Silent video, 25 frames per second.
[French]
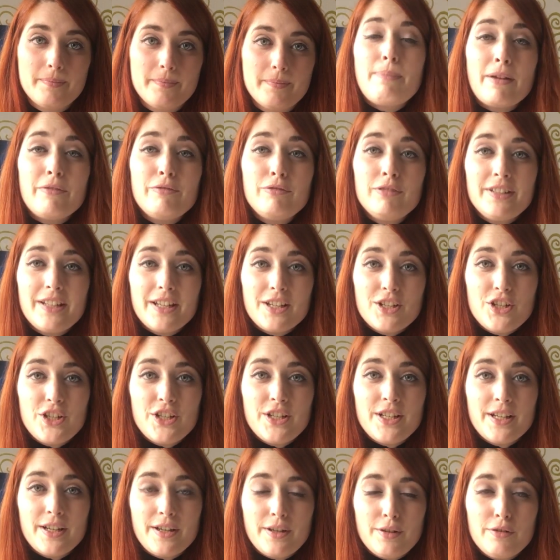Je vais pas vous le
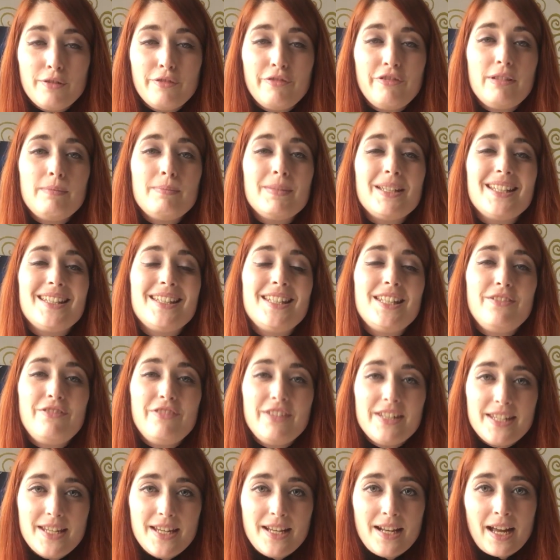cacher, hein, le film est
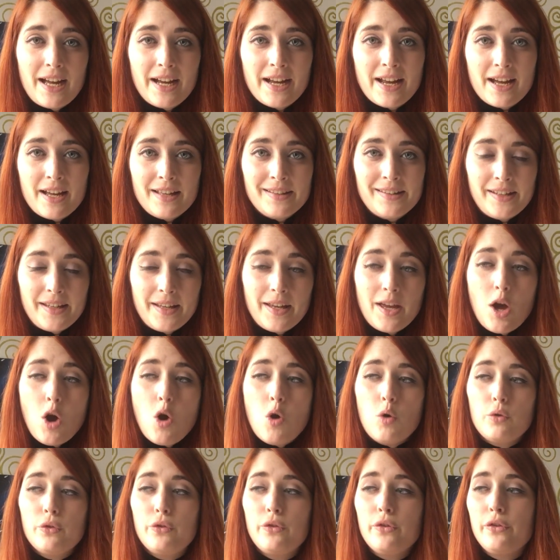difficile à regarder,
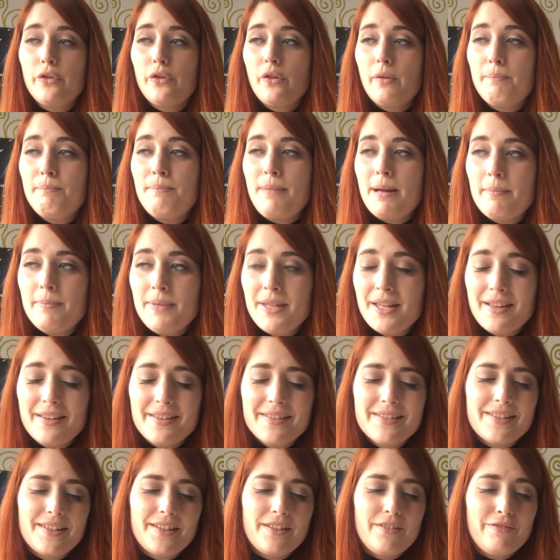on se sent pas bien,
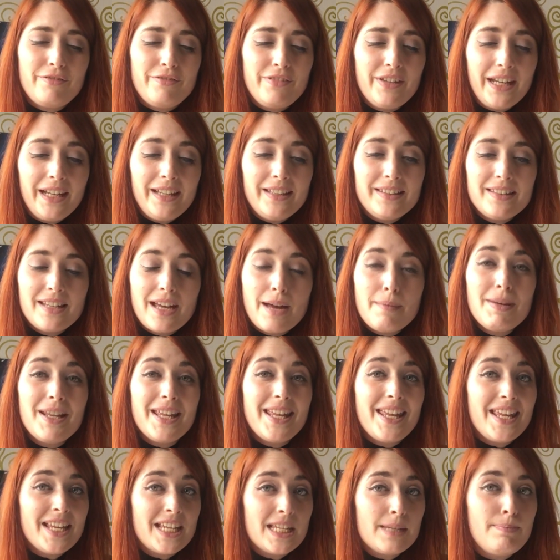c'est une véritable
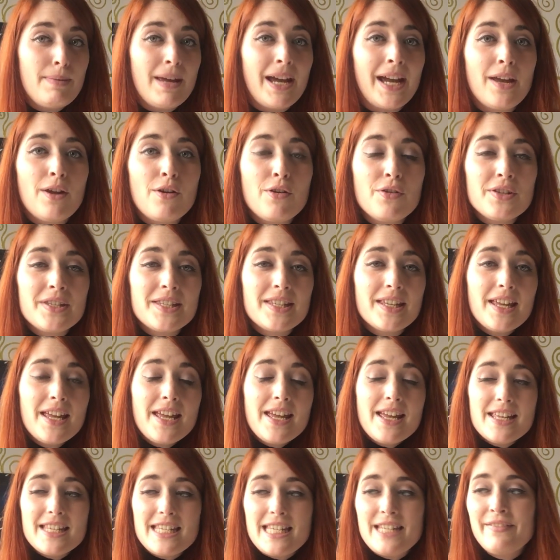expérience,
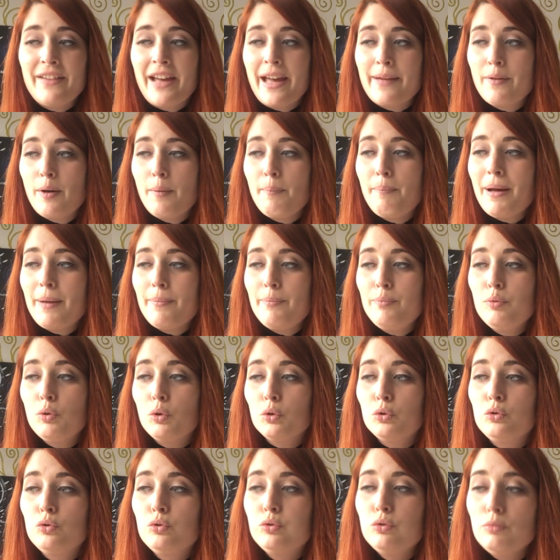c'est vraiment pas
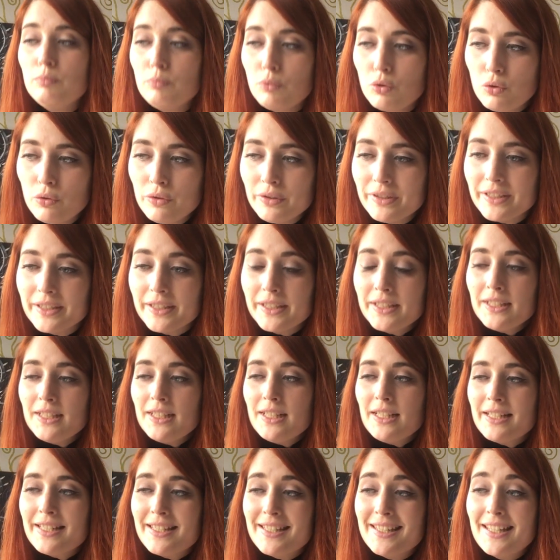pour tout le monde,
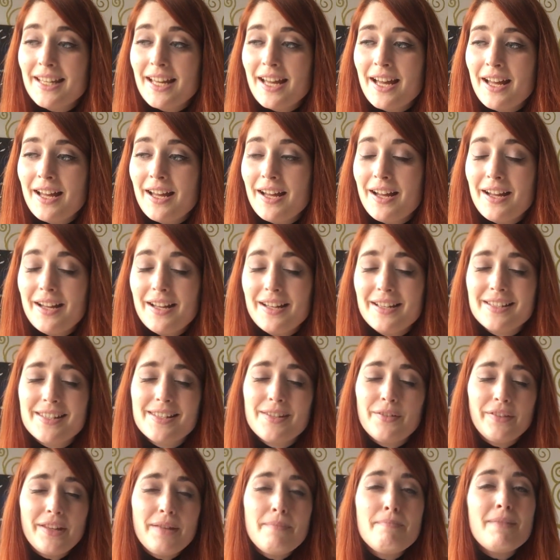ça,
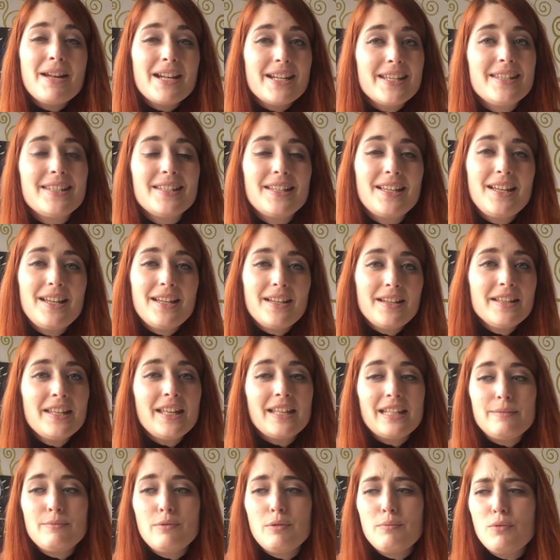ça en est malsain, hein. il
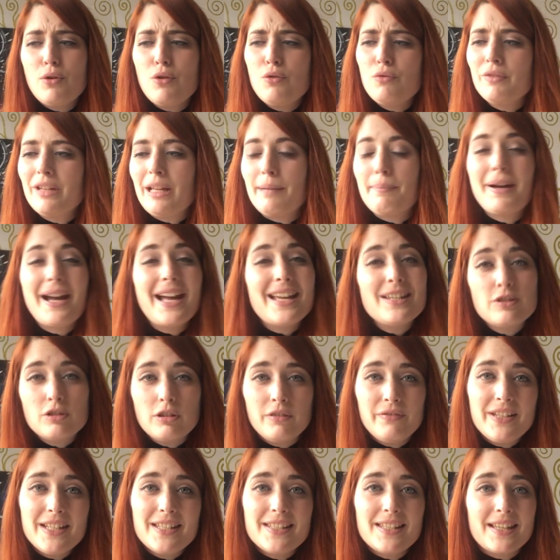y a des moments où on a presque
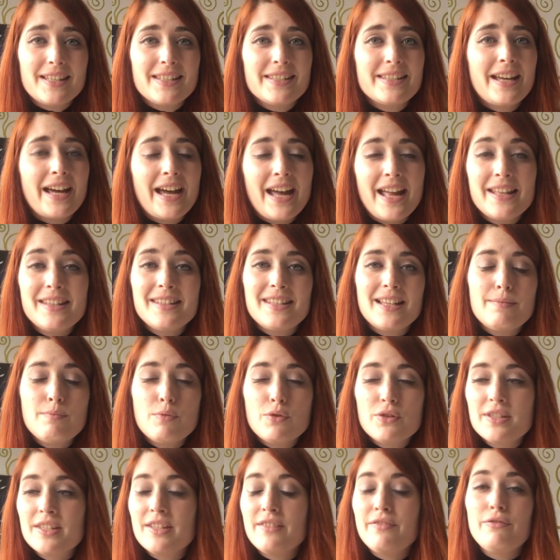envie que ça s'arrête,
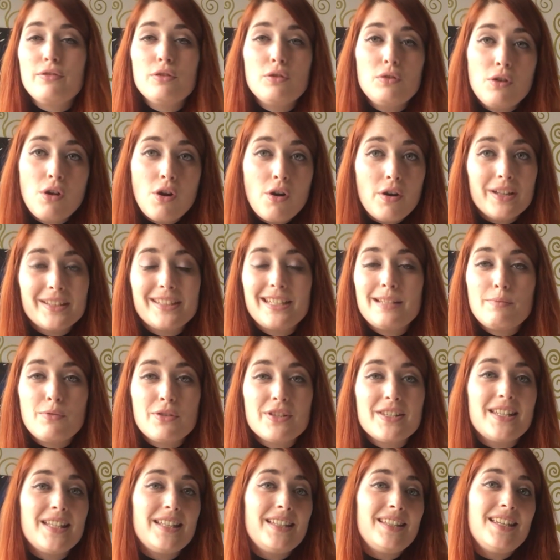tellement c'est violent et
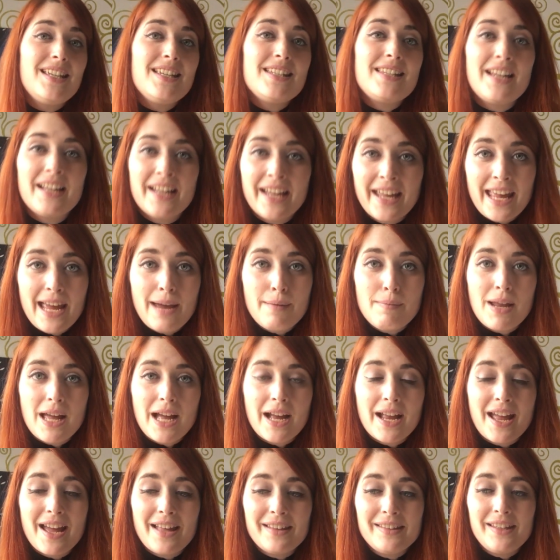tellement c'est désagréable à
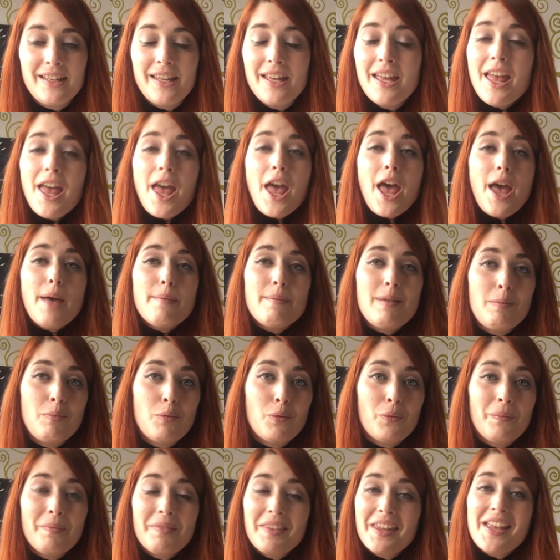regarder, mais
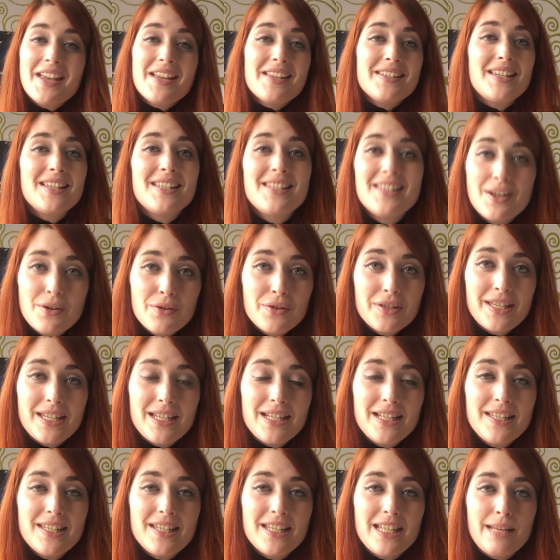bon, c'est ça
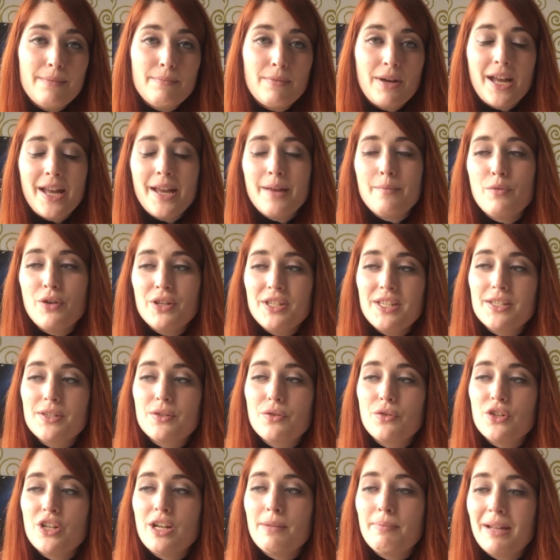aussi le cinéma, et moi c'est
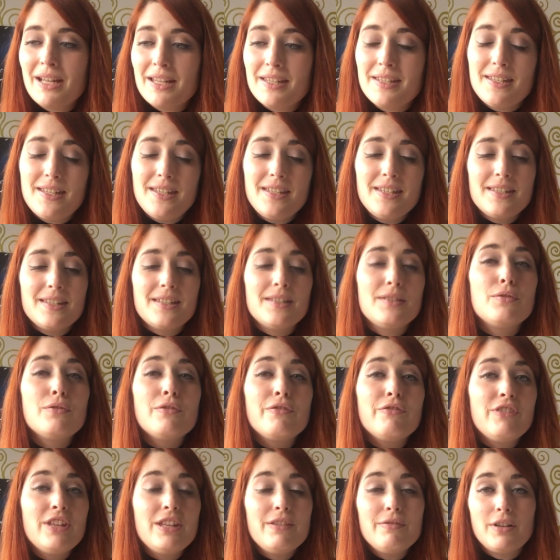ce que j'apprécie, c'est de
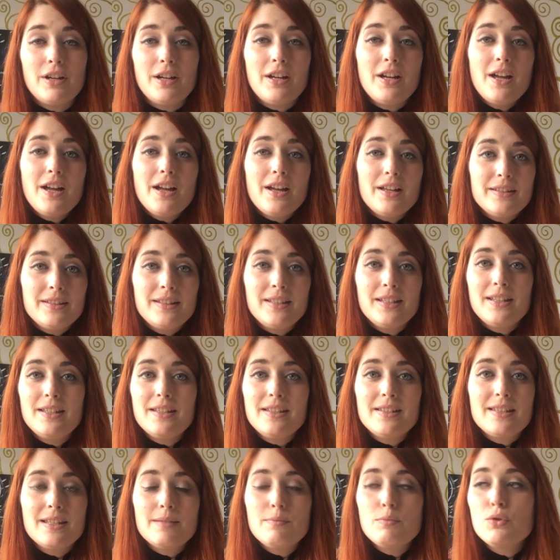vivre
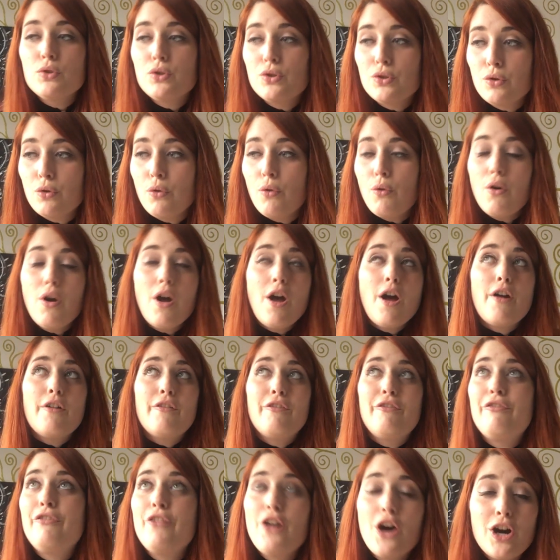des émotions
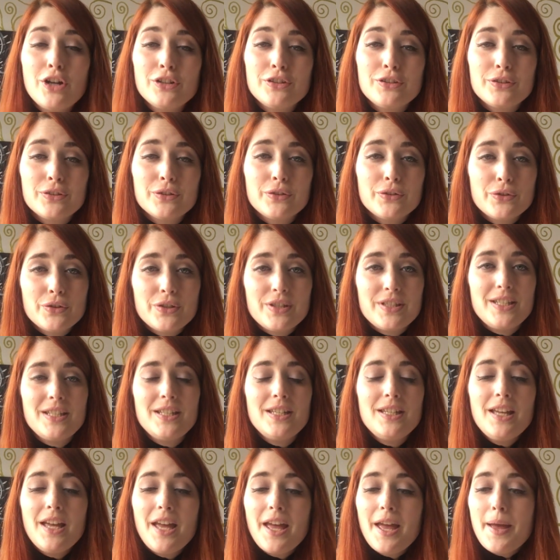fortes
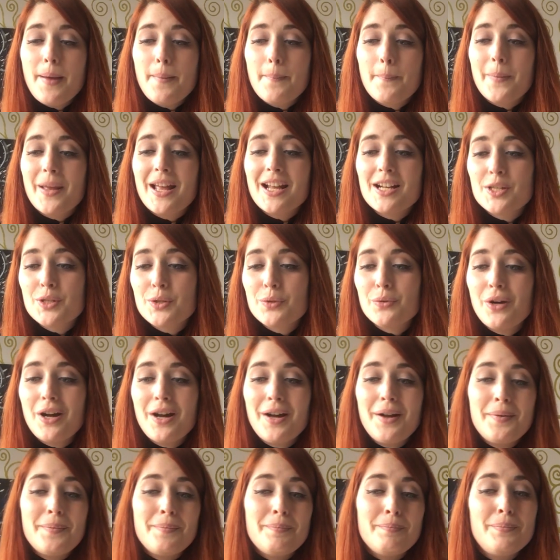aussi, qu'elles
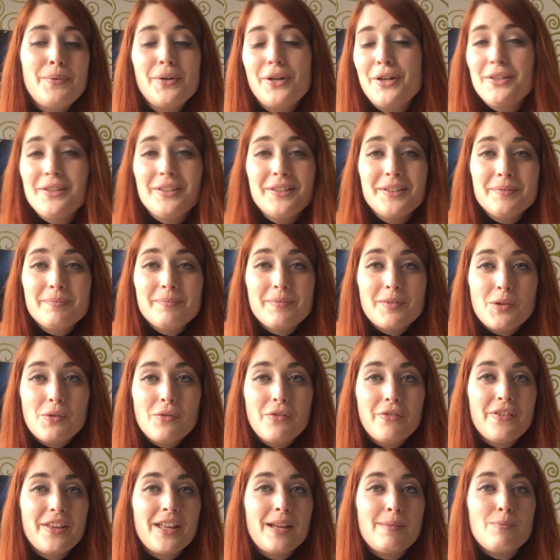soient bonnes
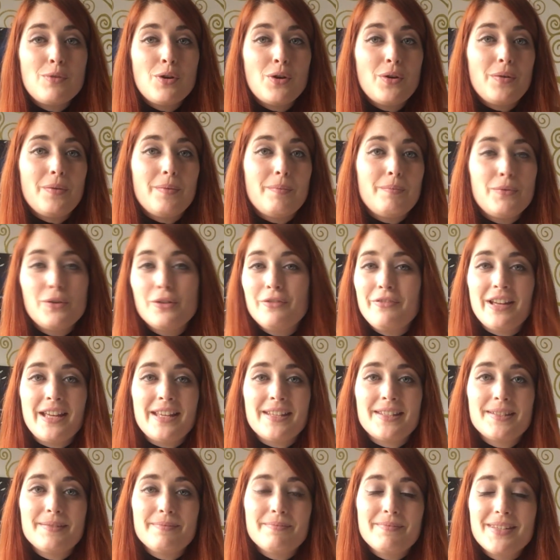ou finalement
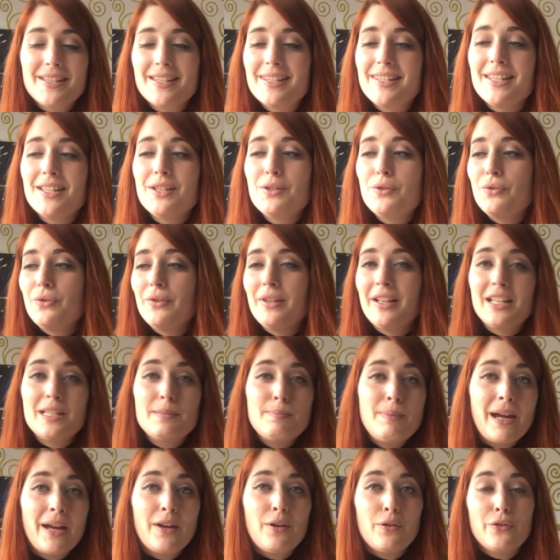mauvaises. C'est une
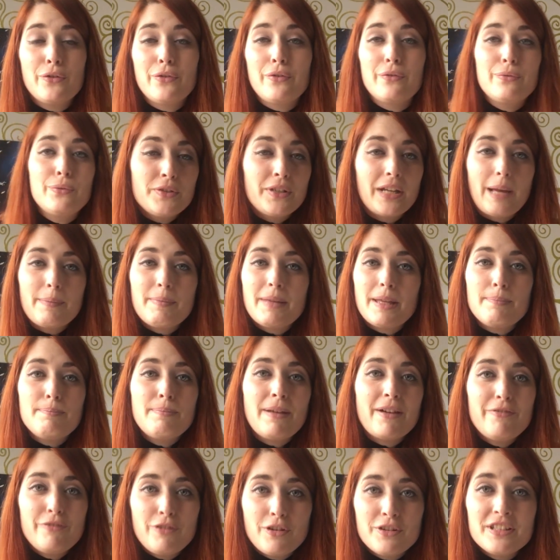expérience. Vous aurez peut-être
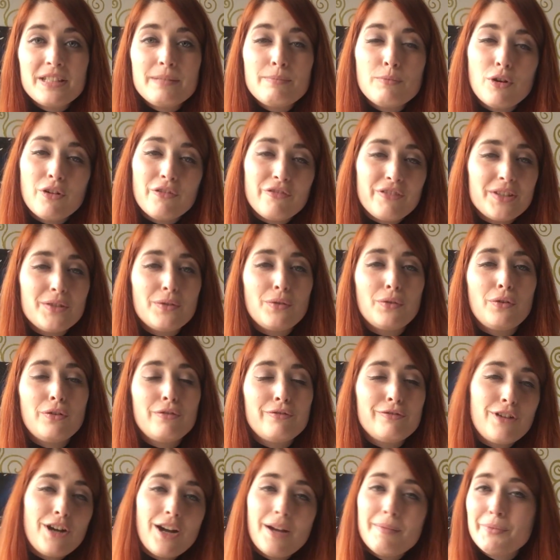pas forcément envie de le
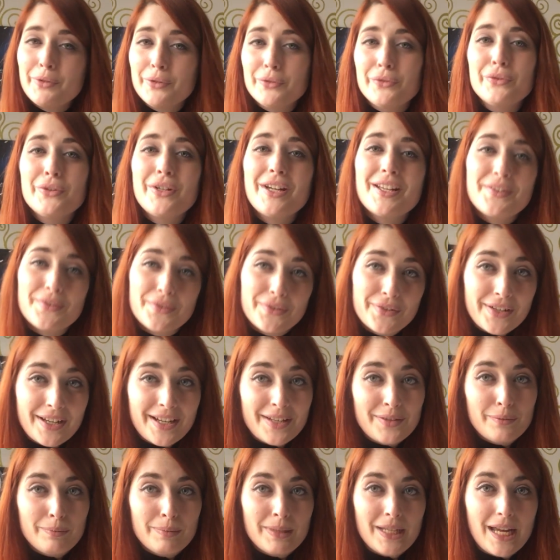revoir, mais en tout cas ce sera
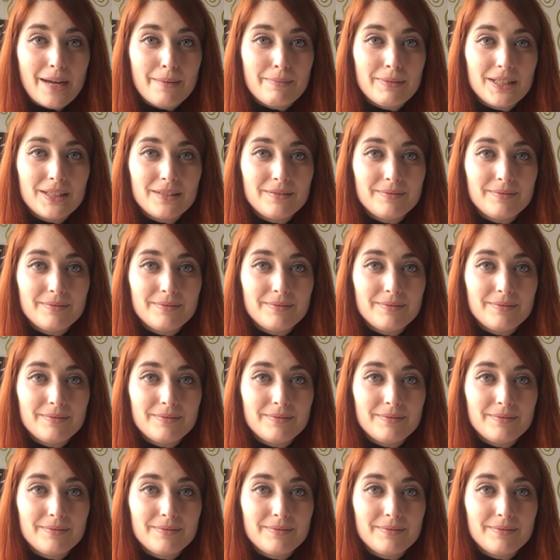inoubliable.